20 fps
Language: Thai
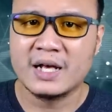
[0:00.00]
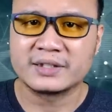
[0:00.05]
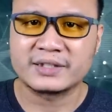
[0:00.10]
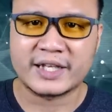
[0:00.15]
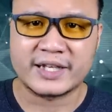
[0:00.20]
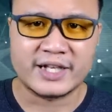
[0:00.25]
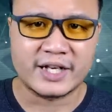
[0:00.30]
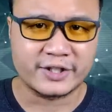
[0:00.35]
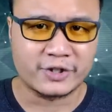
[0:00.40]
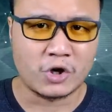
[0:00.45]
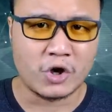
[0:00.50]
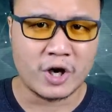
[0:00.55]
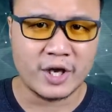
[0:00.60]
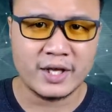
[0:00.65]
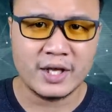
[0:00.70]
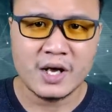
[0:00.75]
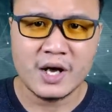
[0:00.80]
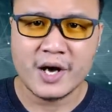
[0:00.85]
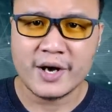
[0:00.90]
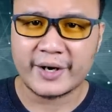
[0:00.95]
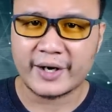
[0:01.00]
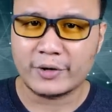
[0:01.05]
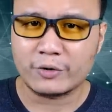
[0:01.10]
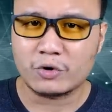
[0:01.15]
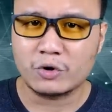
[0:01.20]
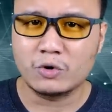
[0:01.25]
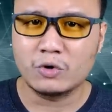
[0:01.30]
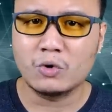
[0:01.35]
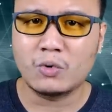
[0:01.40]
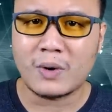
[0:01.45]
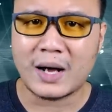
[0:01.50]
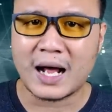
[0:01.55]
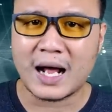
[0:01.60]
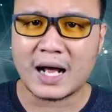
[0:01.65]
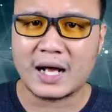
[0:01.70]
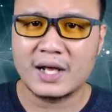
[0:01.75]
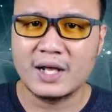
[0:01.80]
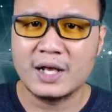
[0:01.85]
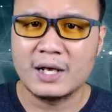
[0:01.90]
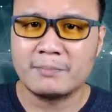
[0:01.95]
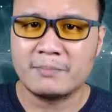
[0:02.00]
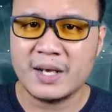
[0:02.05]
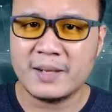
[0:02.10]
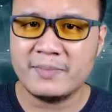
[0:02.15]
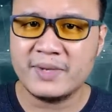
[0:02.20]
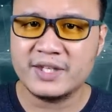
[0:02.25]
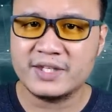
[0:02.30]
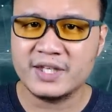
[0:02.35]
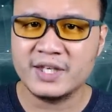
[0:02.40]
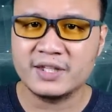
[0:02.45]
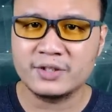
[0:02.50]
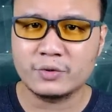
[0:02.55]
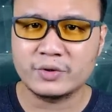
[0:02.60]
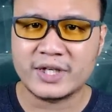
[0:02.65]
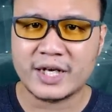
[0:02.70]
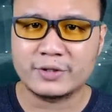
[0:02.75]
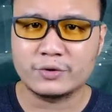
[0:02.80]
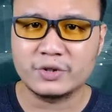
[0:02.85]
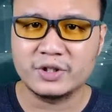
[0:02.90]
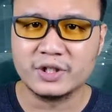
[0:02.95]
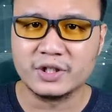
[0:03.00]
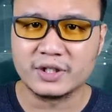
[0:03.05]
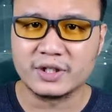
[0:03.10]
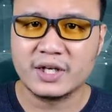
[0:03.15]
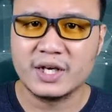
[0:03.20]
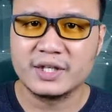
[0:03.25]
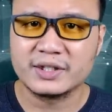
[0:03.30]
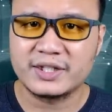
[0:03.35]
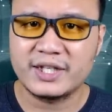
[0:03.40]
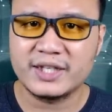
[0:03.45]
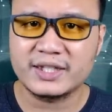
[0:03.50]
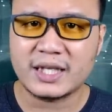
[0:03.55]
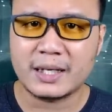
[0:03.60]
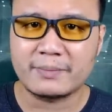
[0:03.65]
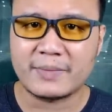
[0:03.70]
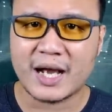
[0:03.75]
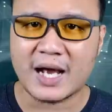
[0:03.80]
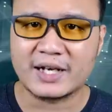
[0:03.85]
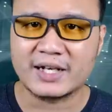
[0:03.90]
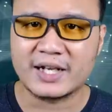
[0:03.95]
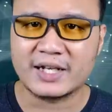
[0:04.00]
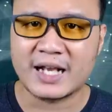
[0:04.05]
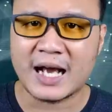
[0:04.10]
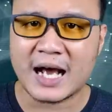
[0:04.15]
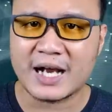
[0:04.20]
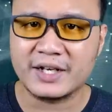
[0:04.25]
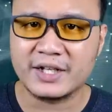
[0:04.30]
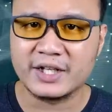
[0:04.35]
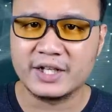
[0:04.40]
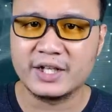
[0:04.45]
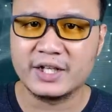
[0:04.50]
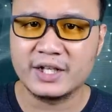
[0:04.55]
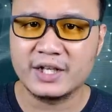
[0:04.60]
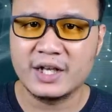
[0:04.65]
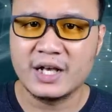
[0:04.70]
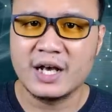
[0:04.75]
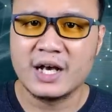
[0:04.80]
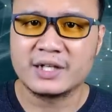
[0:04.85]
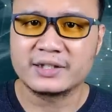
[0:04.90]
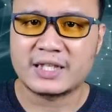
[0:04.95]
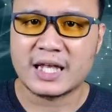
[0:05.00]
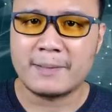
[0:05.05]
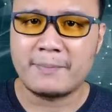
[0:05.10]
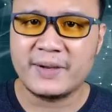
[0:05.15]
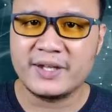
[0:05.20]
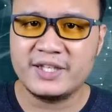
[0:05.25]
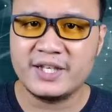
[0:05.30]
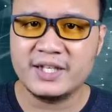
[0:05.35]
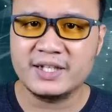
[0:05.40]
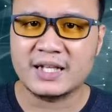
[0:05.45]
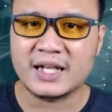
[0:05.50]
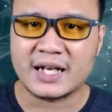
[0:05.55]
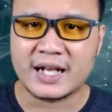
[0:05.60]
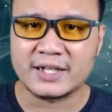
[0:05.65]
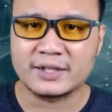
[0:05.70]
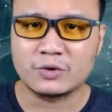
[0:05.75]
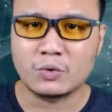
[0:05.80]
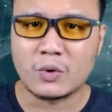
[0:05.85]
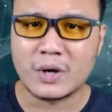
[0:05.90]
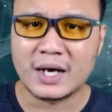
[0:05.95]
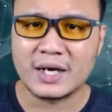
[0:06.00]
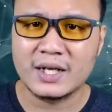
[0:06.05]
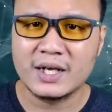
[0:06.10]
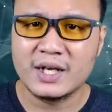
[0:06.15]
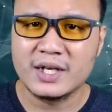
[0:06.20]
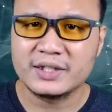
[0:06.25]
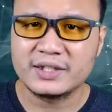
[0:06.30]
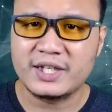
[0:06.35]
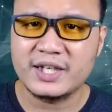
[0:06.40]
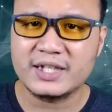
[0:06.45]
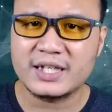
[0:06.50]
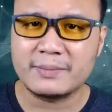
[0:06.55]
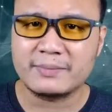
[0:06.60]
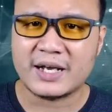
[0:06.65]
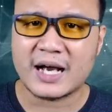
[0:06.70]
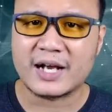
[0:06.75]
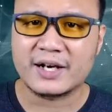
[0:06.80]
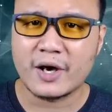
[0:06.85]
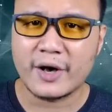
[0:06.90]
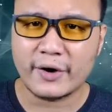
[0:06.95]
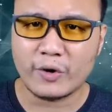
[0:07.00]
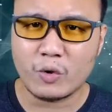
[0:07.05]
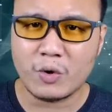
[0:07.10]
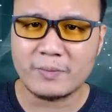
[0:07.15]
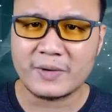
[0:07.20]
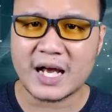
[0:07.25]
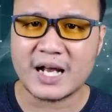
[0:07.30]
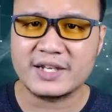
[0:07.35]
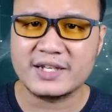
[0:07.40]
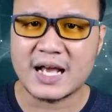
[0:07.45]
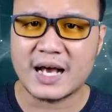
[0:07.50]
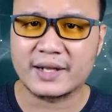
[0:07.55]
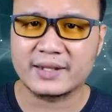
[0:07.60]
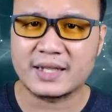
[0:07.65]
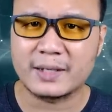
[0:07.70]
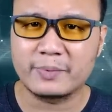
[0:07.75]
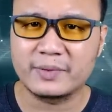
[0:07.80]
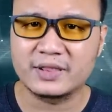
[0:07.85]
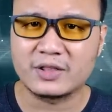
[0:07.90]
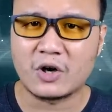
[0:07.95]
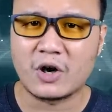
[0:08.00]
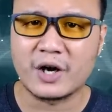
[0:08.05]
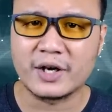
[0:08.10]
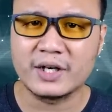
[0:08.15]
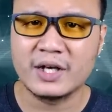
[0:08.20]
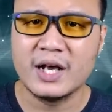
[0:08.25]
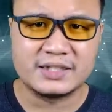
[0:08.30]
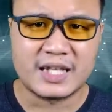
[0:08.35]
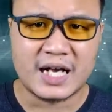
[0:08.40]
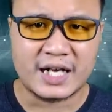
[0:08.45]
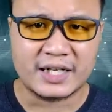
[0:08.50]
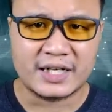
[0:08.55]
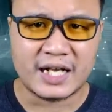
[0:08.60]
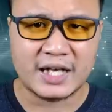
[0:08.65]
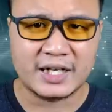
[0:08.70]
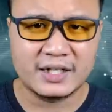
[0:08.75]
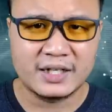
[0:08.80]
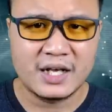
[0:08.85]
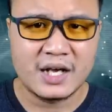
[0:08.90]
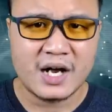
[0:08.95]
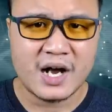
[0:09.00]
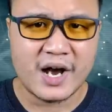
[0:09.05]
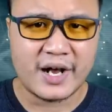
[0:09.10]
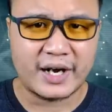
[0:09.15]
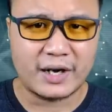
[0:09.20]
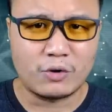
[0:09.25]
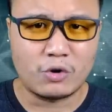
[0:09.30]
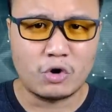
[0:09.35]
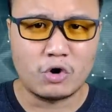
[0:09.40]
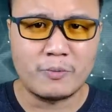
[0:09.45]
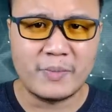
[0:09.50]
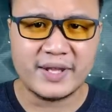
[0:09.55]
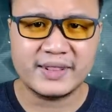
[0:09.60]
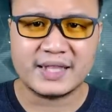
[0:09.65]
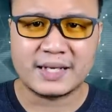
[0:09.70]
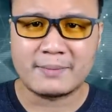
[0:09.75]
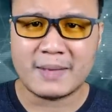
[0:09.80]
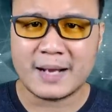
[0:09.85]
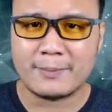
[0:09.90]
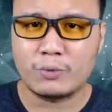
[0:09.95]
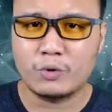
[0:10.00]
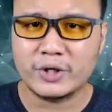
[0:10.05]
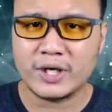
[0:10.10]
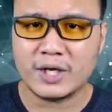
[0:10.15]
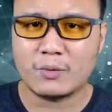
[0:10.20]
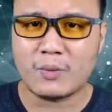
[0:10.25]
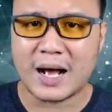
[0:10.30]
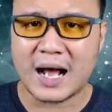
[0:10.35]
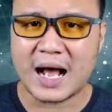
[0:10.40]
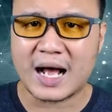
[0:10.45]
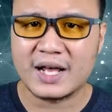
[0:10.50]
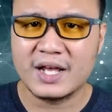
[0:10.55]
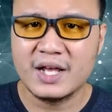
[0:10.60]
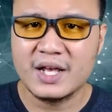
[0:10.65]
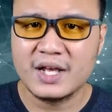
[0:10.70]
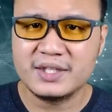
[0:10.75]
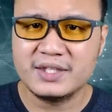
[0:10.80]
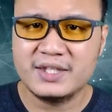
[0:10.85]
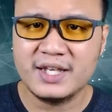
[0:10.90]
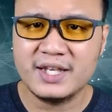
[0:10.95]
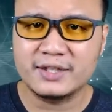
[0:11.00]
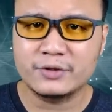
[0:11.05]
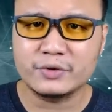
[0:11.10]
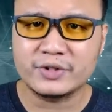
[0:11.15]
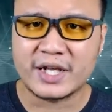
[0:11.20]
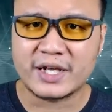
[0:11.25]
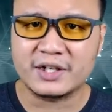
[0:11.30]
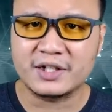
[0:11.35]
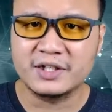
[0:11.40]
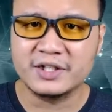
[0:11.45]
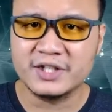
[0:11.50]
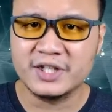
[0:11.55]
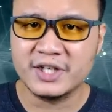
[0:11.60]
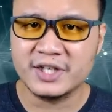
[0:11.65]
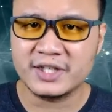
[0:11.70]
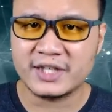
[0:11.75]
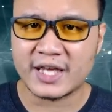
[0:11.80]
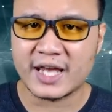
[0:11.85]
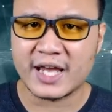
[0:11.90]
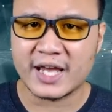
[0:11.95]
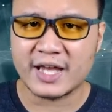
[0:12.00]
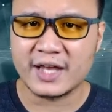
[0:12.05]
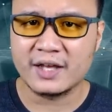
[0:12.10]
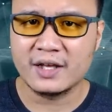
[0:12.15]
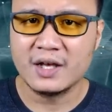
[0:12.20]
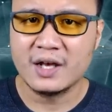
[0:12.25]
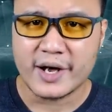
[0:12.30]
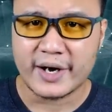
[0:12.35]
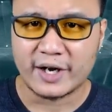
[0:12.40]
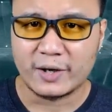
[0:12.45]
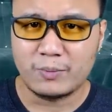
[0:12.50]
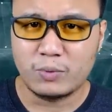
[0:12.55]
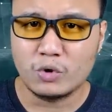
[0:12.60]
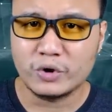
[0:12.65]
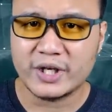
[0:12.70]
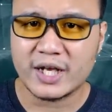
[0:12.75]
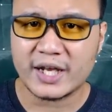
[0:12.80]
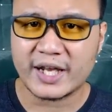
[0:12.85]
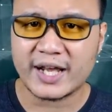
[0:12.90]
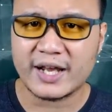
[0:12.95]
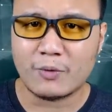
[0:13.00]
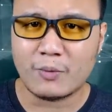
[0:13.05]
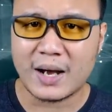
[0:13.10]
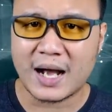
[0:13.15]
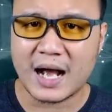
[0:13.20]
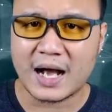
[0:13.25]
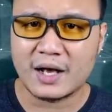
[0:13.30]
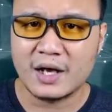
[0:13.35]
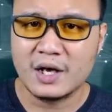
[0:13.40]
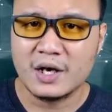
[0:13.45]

แต่อย่างน้อยเราก็รู้ว่าไม่มียีนตัวใดตัวหนึ่งที่ทำงานในด้านนี้แต่เป็นยีนหลายๆตัวที่ทำงานร่วมกันอย่างซับซ้อนดังนั้นเราคงไม่สามารถพูดได้ว่ายีนตัวไหนคือยีนเกย์เราพูดได้แค่ว่า